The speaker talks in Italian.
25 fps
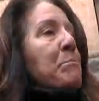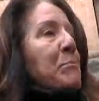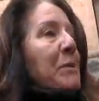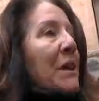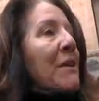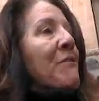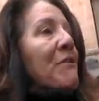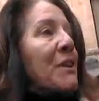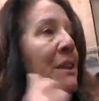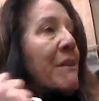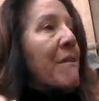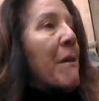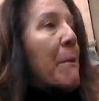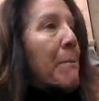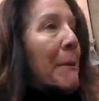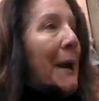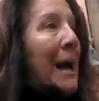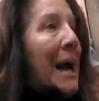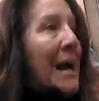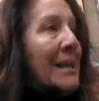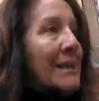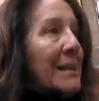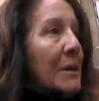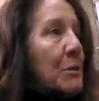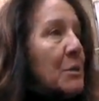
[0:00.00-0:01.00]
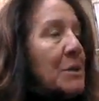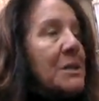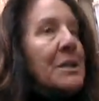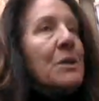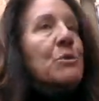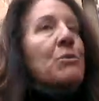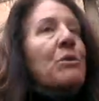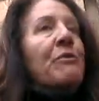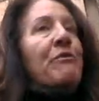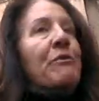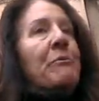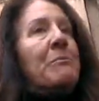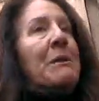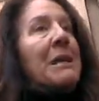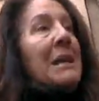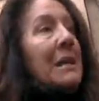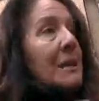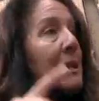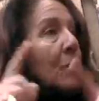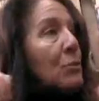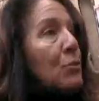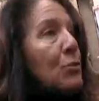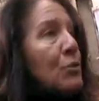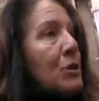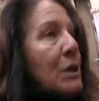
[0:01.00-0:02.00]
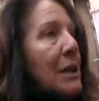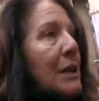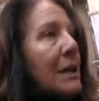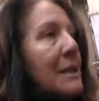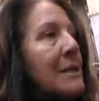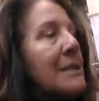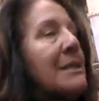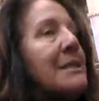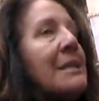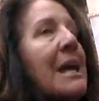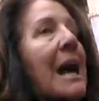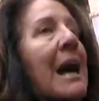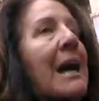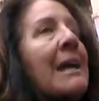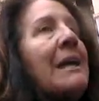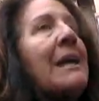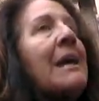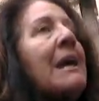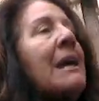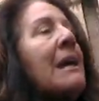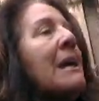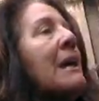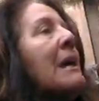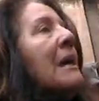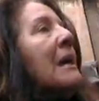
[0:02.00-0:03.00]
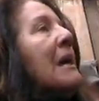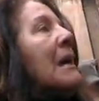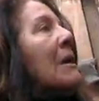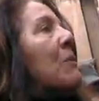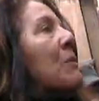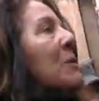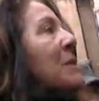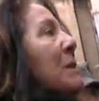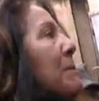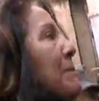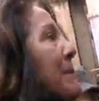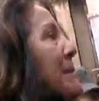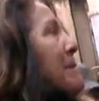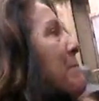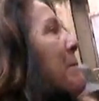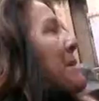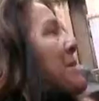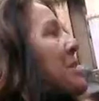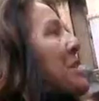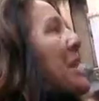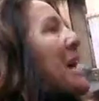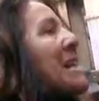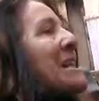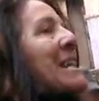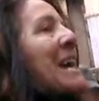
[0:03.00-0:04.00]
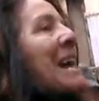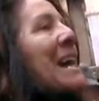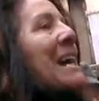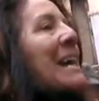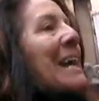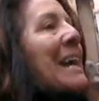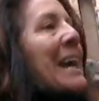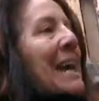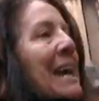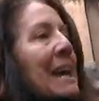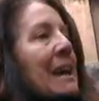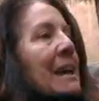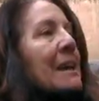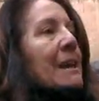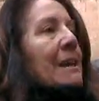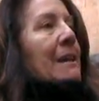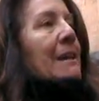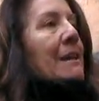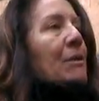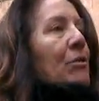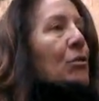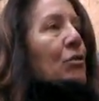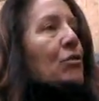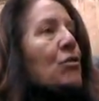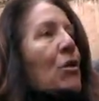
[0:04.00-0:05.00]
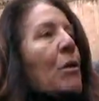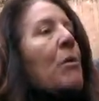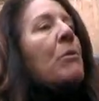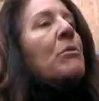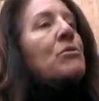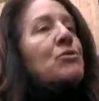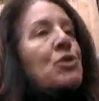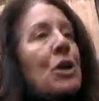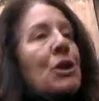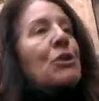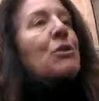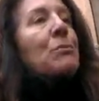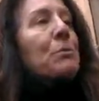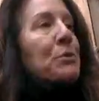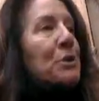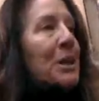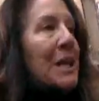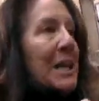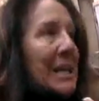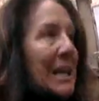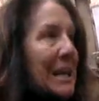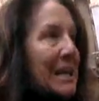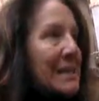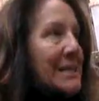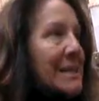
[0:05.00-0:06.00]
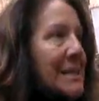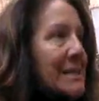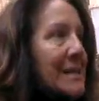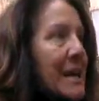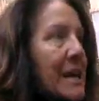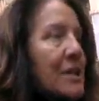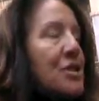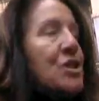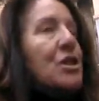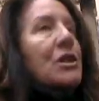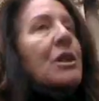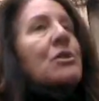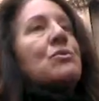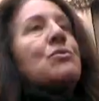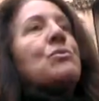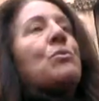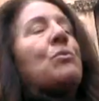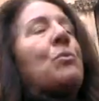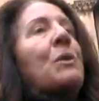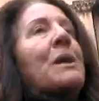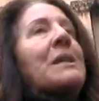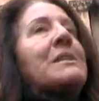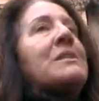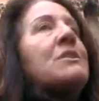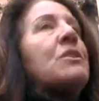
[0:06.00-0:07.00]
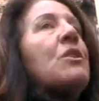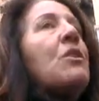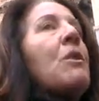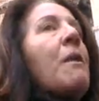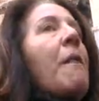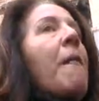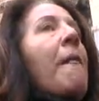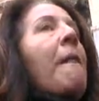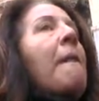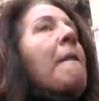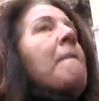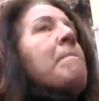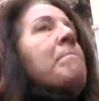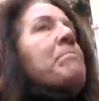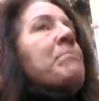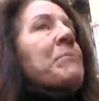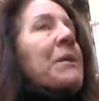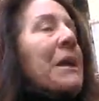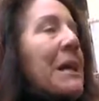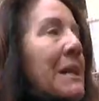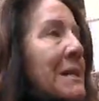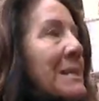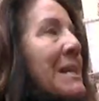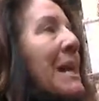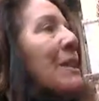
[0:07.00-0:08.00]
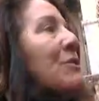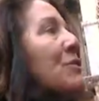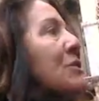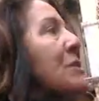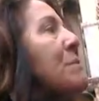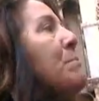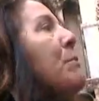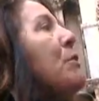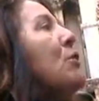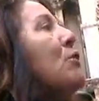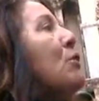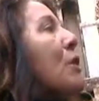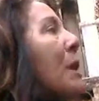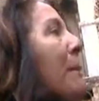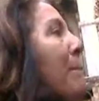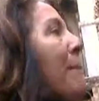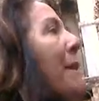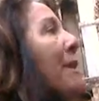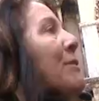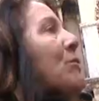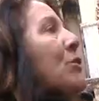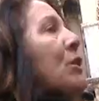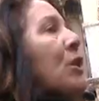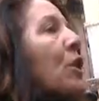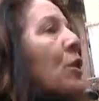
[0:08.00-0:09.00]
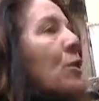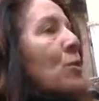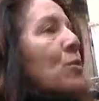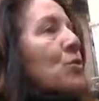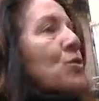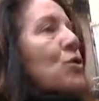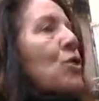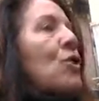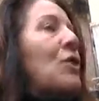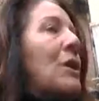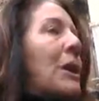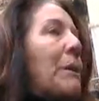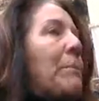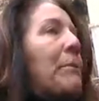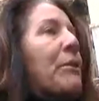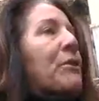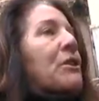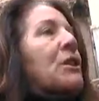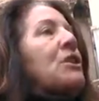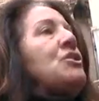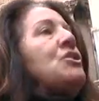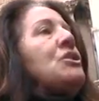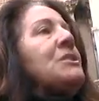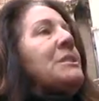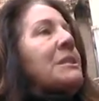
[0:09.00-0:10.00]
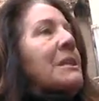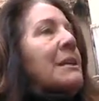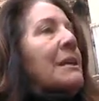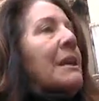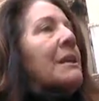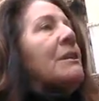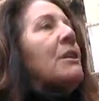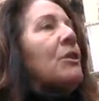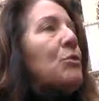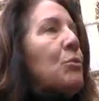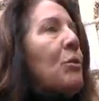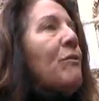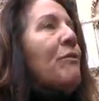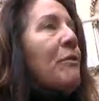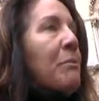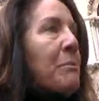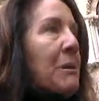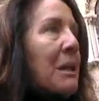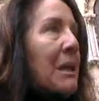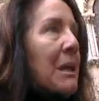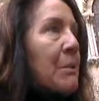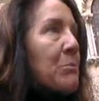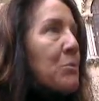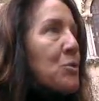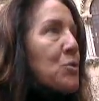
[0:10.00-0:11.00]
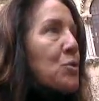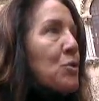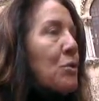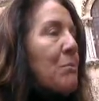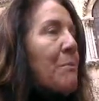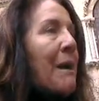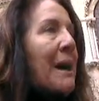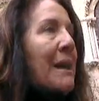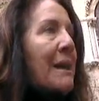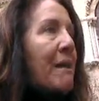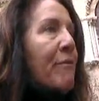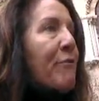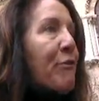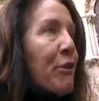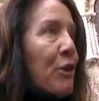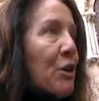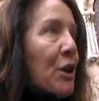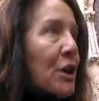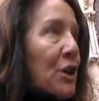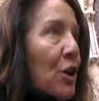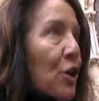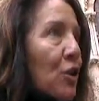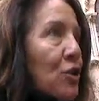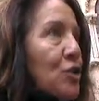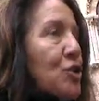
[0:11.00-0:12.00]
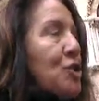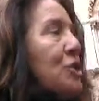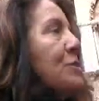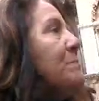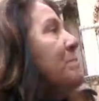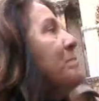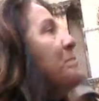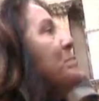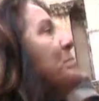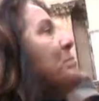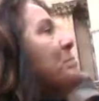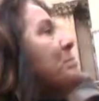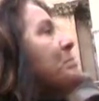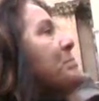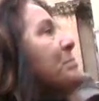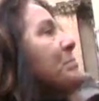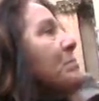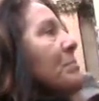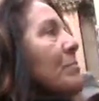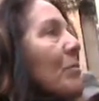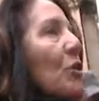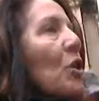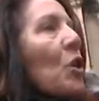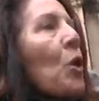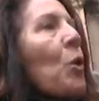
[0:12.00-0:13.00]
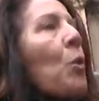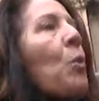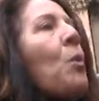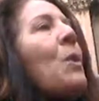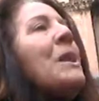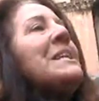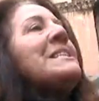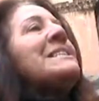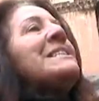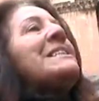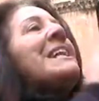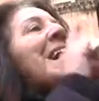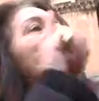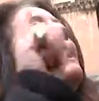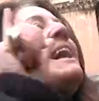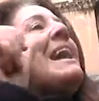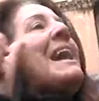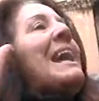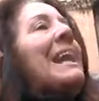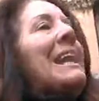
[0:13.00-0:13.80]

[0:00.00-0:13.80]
che veniva pagata a queste due famiglie da tutti i cristiani, quindi immaginate anche so, un certo potere che si esercita su questo. Il Santo Sepolcro è aperto e chiuso e la porta è gestita da due famiglie musulmane fino ad oggi. Questa